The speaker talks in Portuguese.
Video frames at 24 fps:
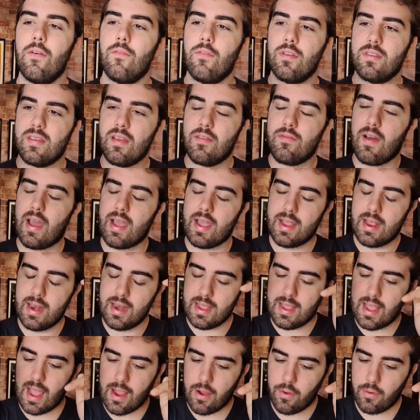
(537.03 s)
você vai
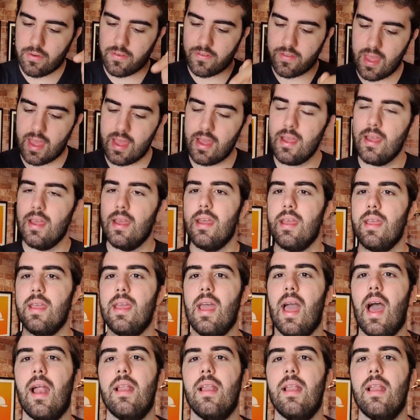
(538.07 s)
clicar em gostei e